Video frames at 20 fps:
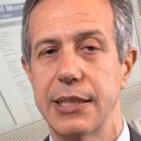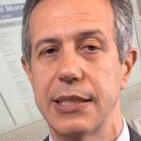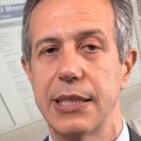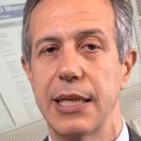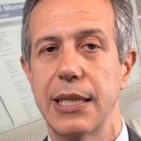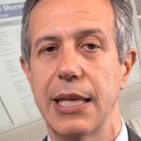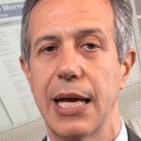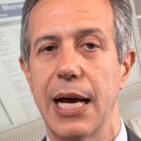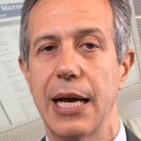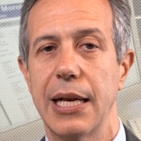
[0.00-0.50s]

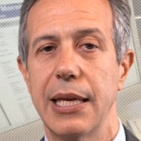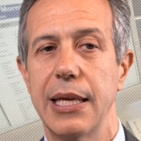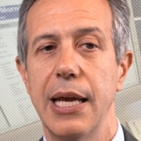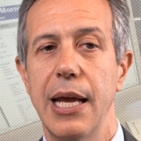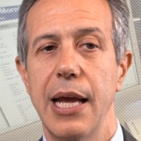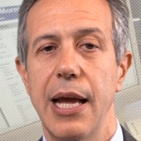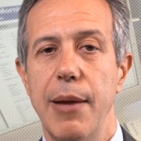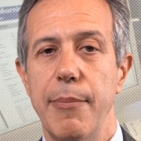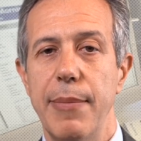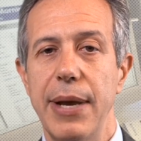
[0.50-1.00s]
aziendali,
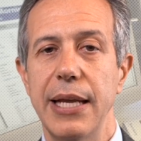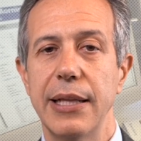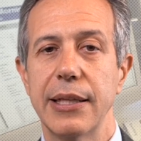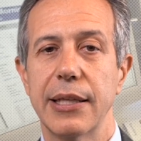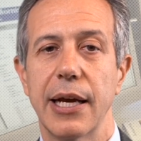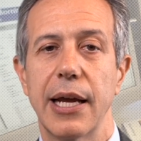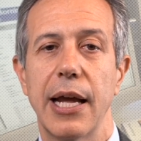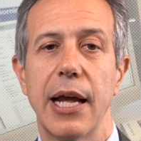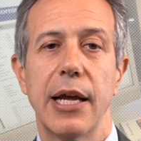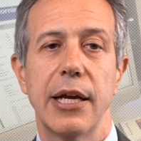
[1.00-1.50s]

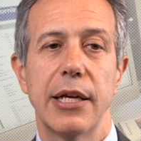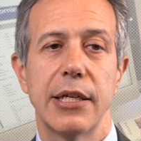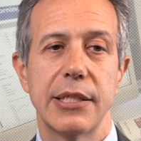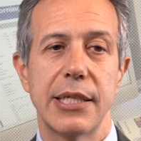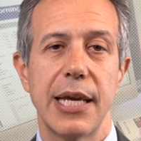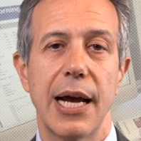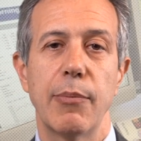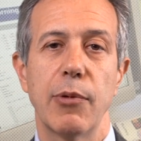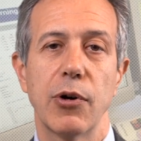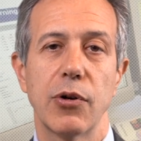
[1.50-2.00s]
mentre
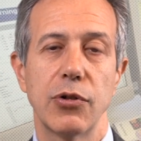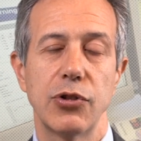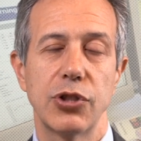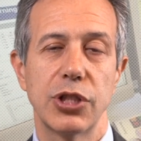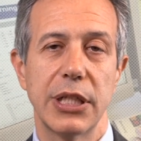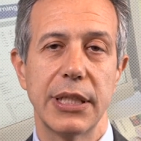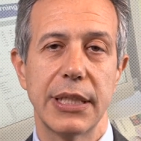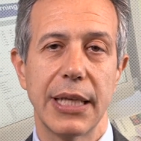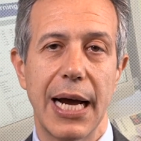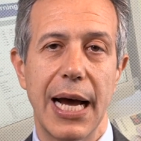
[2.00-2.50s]
siamo
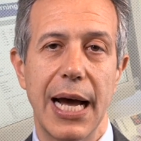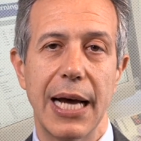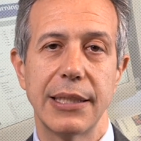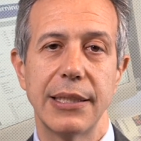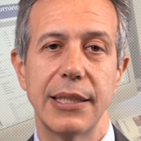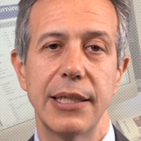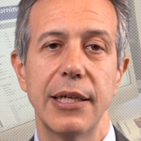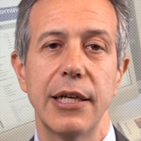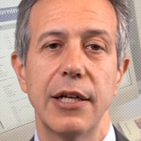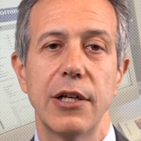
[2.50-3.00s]

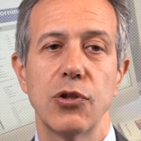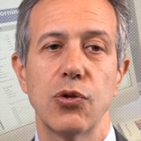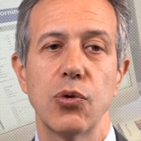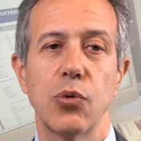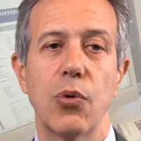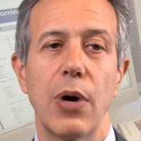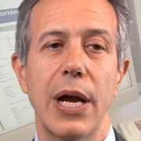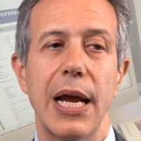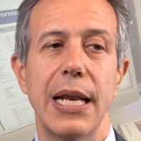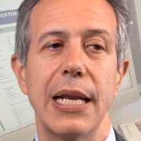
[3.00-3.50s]
concentrati
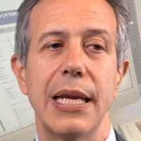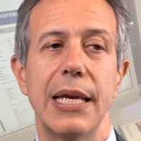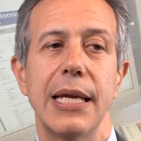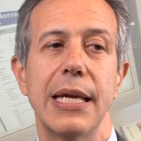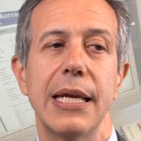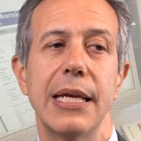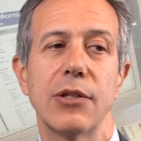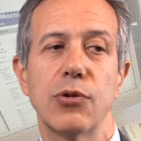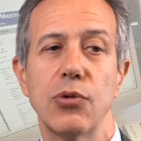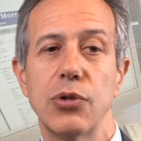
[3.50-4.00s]
su quelli,